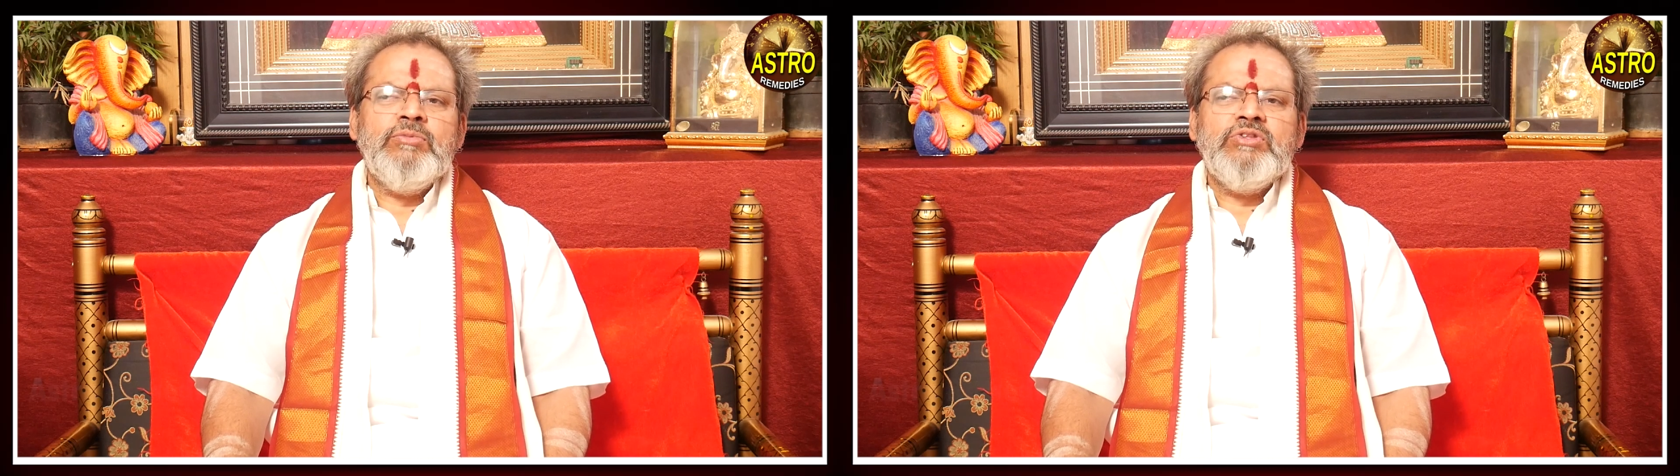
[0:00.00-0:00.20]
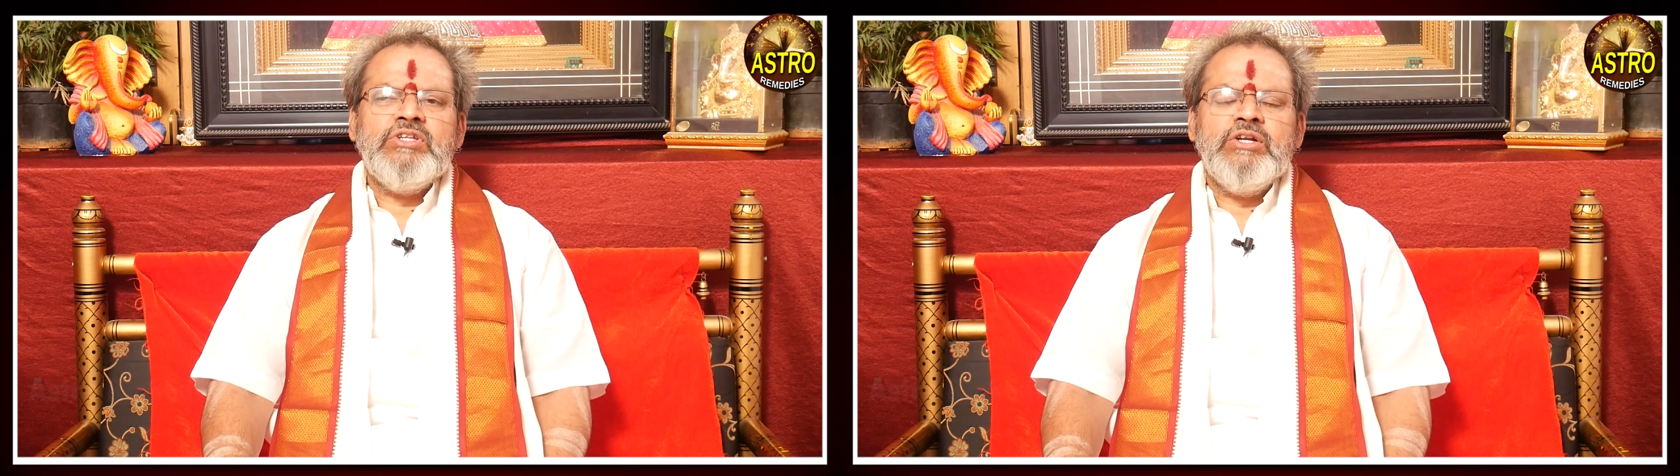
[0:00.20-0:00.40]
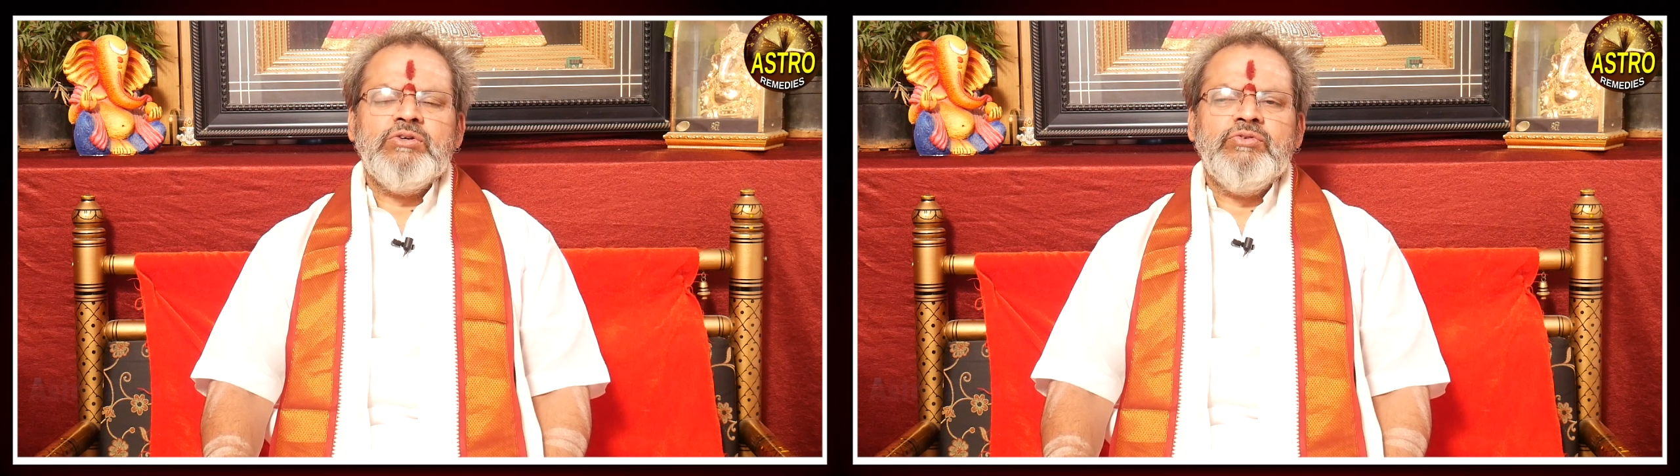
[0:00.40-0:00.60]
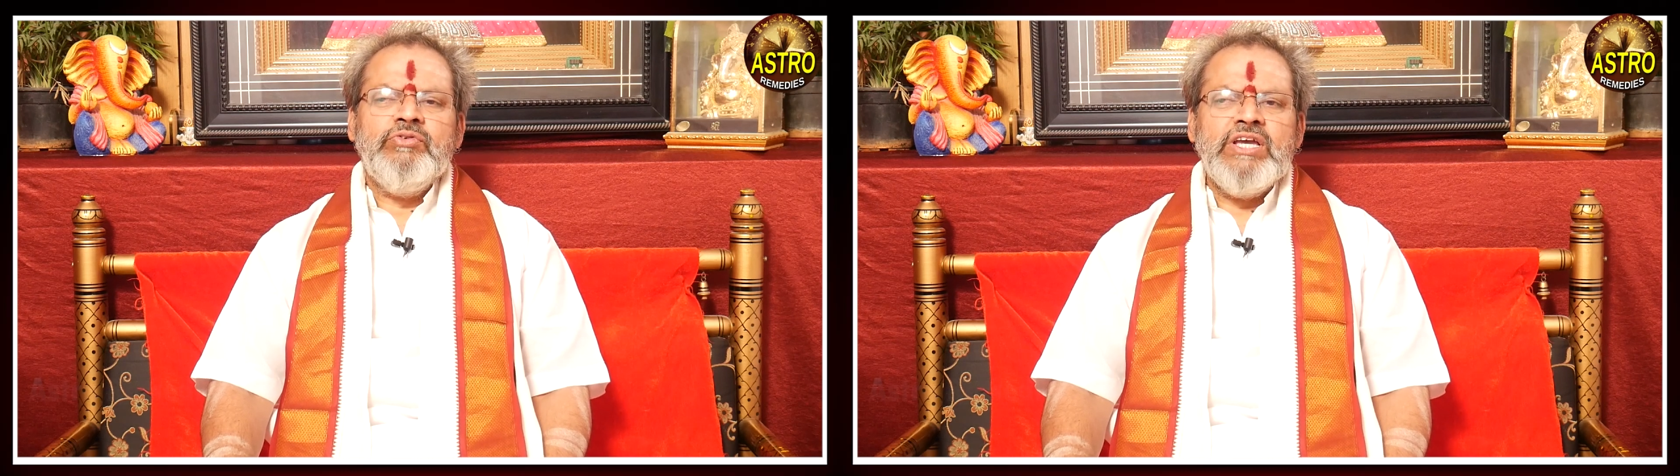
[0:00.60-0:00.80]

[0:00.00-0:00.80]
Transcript: ముందడుగు